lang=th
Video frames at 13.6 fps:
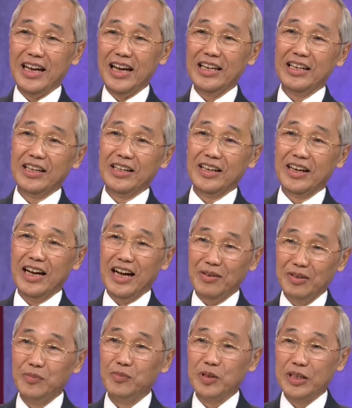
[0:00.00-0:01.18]
ใน
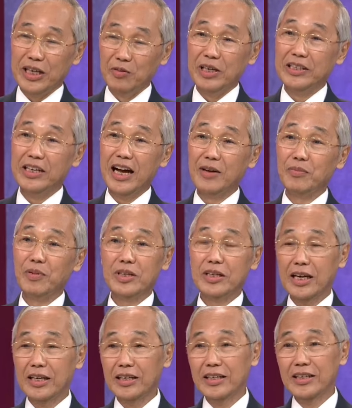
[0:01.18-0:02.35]
คาบสมุทรเกาหลีได้เพราะ
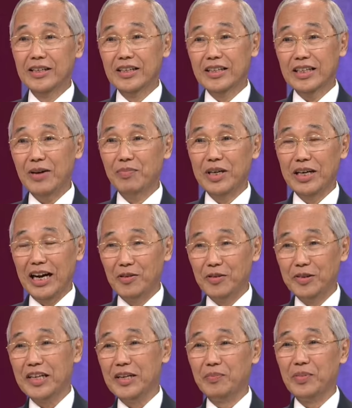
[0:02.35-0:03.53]
ฉะนั้นถ้าเผื่อ
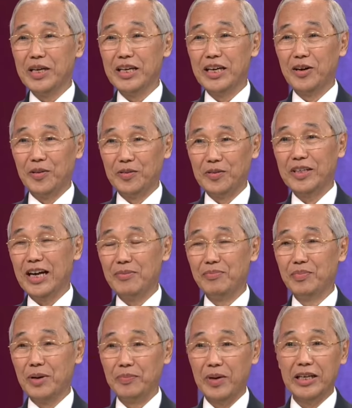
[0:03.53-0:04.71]
เอา 4 ปีของทรัม
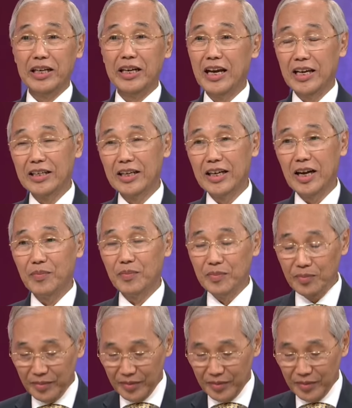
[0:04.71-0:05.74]
ป์มาเป็นเกณฑ์นะครับ